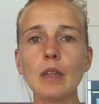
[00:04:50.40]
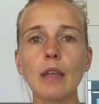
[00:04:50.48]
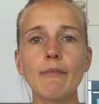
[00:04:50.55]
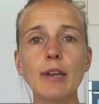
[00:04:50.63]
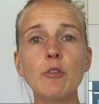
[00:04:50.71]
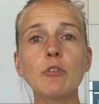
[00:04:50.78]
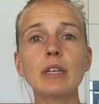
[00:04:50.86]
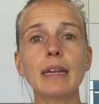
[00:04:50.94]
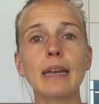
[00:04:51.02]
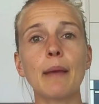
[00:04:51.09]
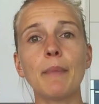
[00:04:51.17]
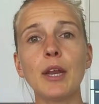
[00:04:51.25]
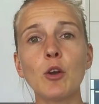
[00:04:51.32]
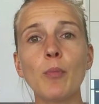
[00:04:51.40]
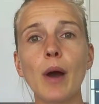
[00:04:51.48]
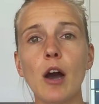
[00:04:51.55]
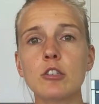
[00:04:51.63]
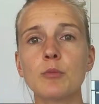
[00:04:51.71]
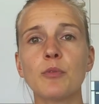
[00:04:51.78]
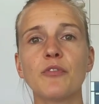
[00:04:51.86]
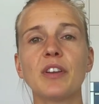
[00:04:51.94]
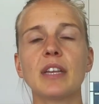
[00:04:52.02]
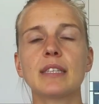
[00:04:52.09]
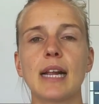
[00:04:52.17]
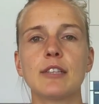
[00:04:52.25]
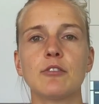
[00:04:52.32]
Wenn du dich in der Menopause
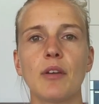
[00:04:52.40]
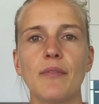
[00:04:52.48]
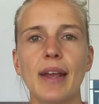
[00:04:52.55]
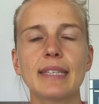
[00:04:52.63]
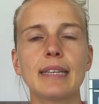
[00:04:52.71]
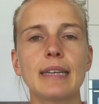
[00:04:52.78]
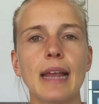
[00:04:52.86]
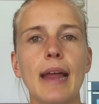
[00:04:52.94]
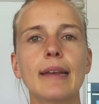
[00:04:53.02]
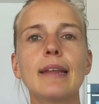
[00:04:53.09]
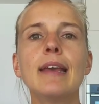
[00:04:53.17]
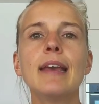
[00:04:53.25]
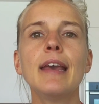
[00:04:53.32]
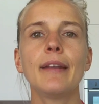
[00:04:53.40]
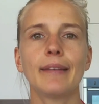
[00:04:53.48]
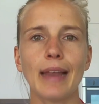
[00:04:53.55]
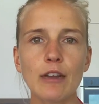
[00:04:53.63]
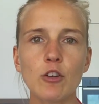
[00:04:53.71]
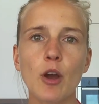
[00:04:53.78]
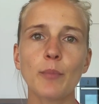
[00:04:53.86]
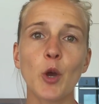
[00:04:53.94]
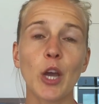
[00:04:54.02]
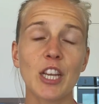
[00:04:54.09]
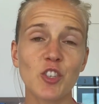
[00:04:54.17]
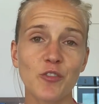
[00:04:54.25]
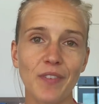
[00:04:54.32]
befindest, also in den Wechseljahren, dann kommt noch
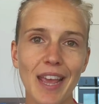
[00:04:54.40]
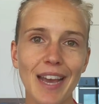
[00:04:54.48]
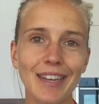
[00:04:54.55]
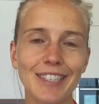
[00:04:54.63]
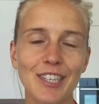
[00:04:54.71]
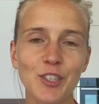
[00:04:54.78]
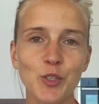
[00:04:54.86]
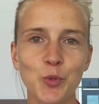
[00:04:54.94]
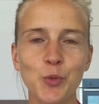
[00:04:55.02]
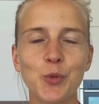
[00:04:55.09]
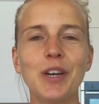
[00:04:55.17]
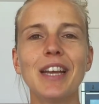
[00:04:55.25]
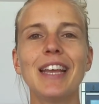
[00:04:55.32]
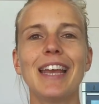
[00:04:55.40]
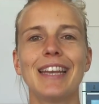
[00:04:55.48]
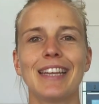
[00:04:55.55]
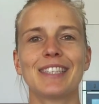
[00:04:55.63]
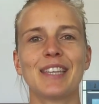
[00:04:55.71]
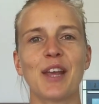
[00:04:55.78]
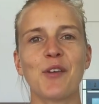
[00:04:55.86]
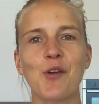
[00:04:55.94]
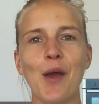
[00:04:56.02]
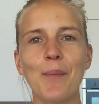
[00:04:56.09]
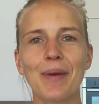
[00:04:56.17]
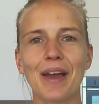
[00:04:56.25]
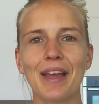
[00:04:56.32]
erschwerend hinzu, dass der
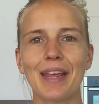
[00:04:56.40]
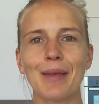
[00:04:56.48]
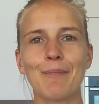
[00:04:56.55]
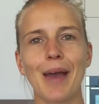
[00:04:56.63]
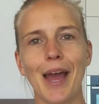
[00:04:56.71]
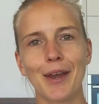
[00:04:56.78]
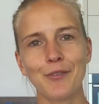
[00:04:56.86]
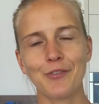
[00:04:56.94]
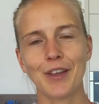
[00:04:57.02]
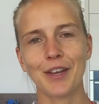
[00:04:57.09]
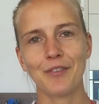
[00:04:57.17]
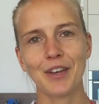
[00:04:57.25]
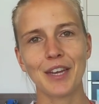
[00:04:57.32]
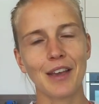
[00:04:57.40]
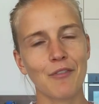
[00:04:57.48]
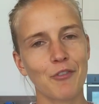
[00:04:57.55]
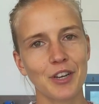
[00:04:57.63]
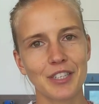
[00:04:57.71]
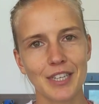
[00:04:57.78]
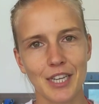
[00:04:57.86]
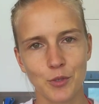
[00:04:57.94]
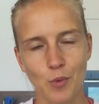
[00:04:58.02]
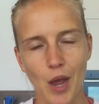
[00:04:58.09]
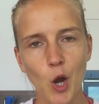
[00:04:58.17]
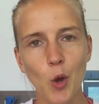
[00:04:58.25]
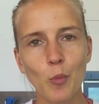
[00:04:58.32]
Körper eben anfängt, weniger von den
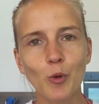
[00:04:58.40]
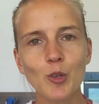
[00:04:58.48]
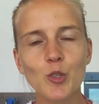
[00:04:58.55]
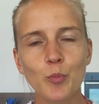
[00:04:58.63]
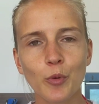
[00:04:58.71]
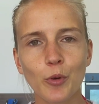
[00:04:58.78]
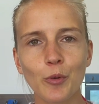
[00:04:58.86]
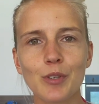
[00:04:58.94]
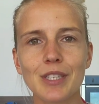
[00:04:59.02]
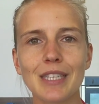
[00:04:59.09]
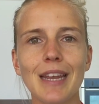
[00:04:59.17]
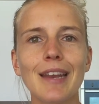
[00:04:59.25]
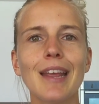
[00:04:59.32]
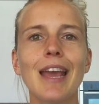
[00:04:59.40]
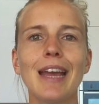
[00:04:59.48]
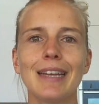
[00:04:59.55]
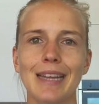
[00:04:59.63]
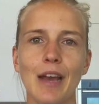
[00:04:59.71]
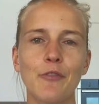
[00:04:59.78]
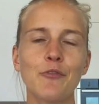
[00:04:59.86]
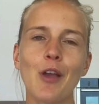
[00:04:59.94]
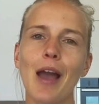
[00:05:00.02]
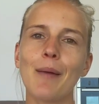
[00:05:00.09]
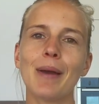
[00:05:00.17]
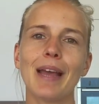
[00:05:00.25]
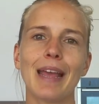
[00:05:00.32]
Sexualhormonen zu produzieren, dafür
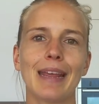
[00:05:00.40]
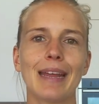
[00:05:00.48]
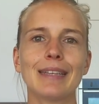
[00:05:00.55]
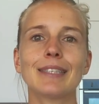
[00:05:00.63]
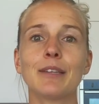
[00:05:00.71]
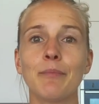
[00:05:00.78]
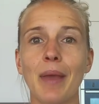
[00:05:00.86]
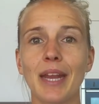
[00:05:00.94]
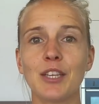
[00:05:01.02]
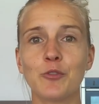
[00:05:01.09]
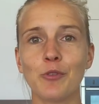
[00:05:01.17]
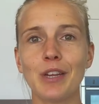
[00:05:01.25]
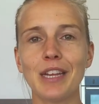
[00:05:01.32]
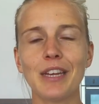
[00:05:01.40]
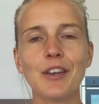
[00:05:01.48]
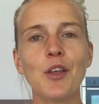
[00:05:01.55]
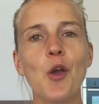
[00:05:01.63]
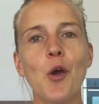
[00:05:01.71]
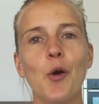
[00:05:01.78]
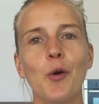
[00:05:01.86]
aber ergänzend mehr Insulin.